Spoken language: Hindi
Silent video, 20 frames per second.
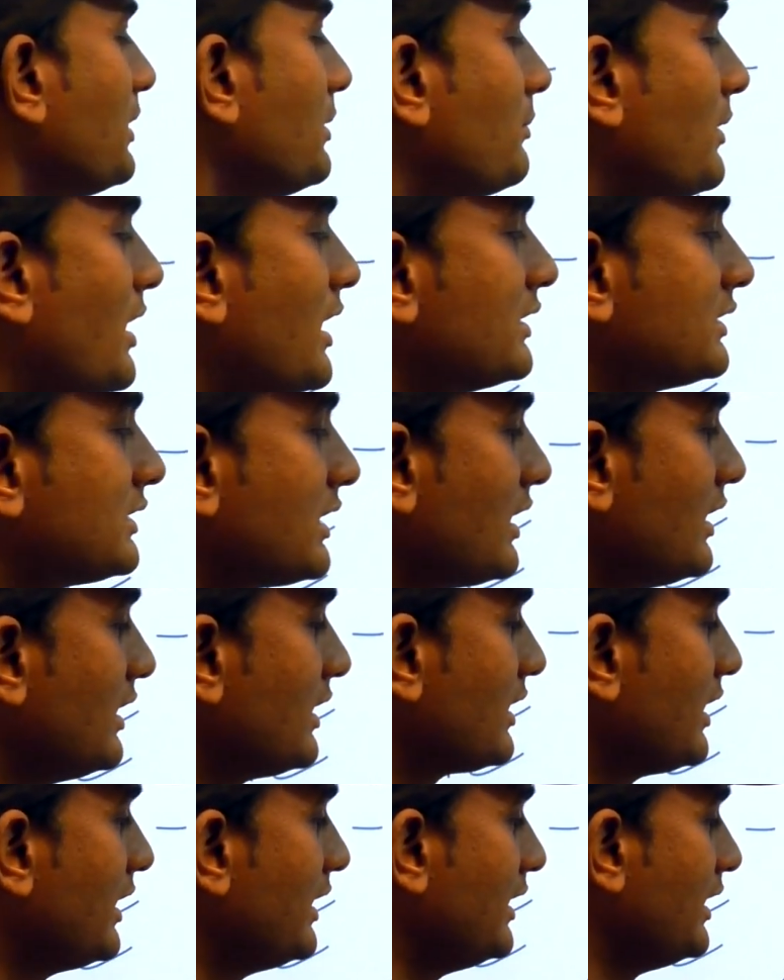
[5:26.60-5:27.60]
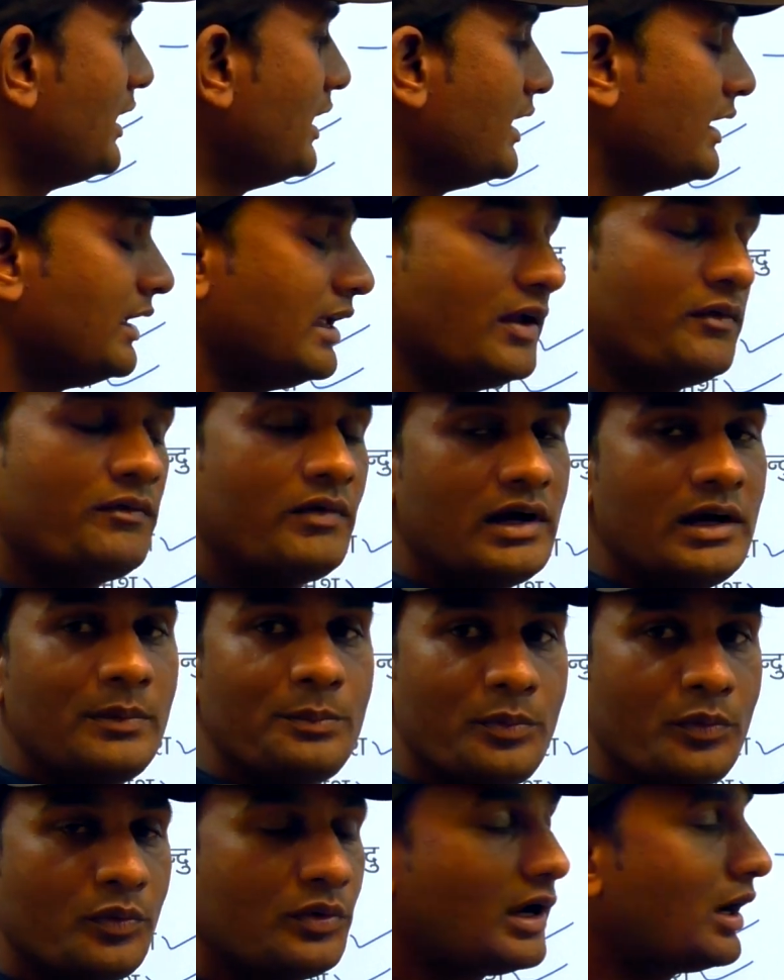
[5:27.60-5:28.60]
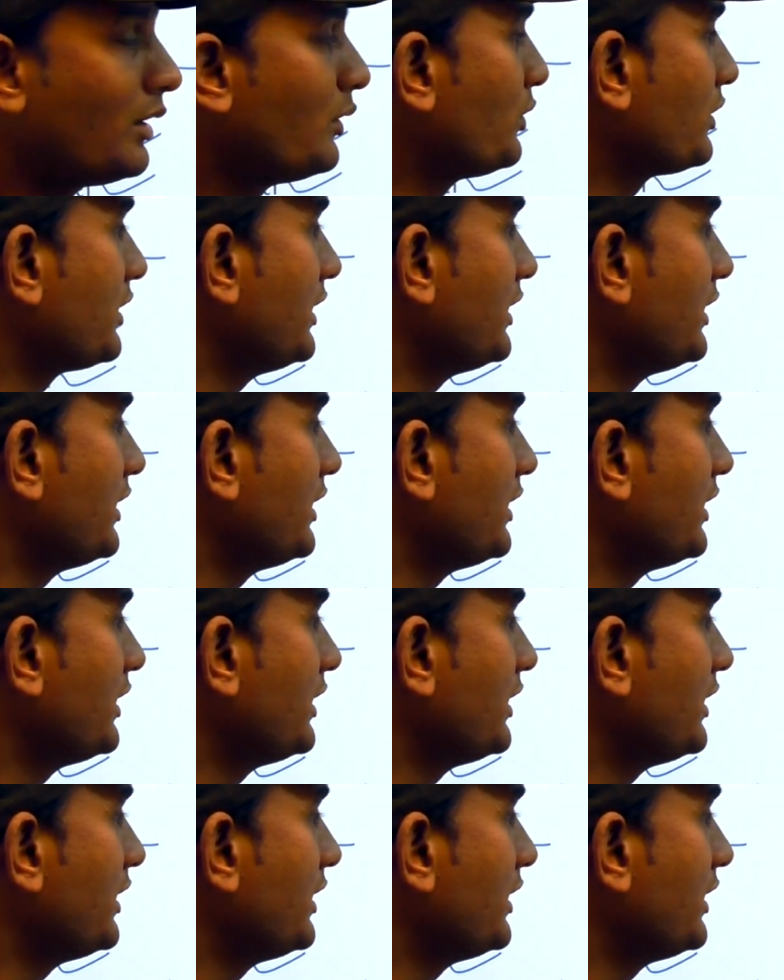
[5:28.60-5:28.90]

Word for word: पर मात्रा लगाई ये वर्ण पूरा हो